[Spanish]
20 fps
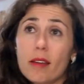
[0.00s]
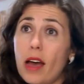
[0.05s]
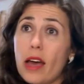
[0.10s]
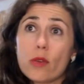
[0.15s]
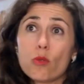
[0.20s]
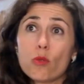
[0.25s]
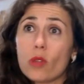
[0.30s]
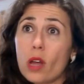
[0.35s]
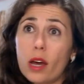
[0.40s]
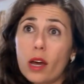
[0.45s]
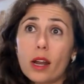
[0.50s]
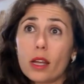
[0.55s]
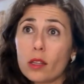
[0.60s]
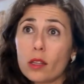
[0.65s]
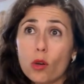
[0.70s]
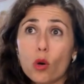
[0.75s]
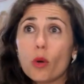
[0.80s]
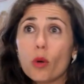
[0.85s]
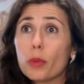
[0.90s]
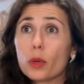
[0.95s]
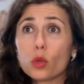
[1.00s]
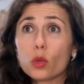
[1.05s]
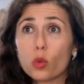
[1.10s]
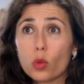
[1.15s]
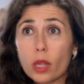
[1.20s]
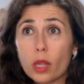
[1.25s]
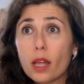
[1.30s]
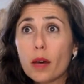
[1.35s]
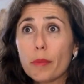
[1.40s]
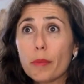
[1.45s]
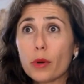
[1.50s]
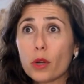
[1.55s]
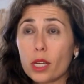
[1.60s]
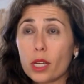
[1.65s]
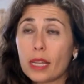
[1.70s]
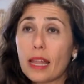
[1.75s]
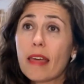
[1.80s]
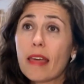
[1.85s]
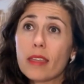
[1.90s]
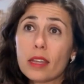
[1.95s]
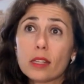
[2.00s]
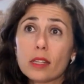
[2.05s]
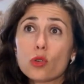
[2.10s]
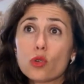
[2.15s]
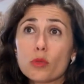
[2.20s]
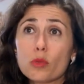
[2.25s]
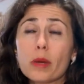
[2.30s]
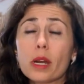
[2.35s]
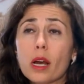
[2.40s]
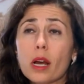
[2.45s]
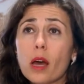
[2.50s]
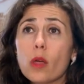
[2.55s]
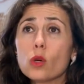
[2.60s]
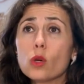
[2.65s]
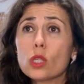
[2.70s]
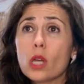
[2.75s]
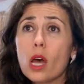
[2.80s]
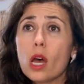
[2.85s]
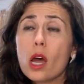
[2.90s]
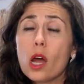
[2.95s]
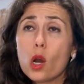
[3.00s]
Hay una gran oportunidad porque nadie en esos mercados